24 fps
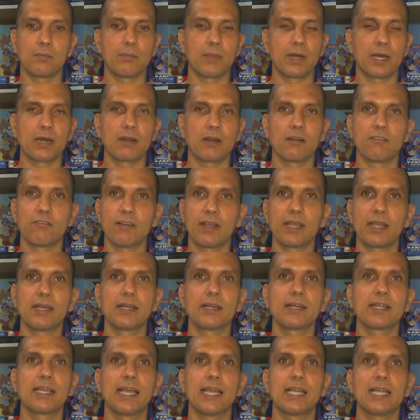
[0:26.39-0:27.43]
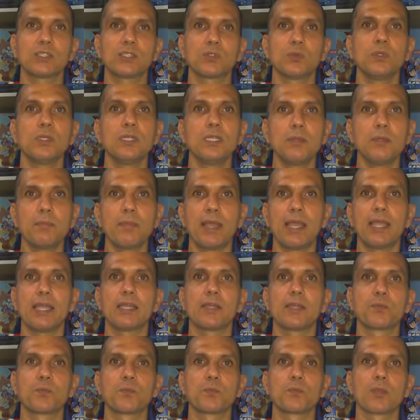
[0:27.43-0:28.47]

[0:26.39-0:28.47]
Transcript: Battle on Fighter, que es un remake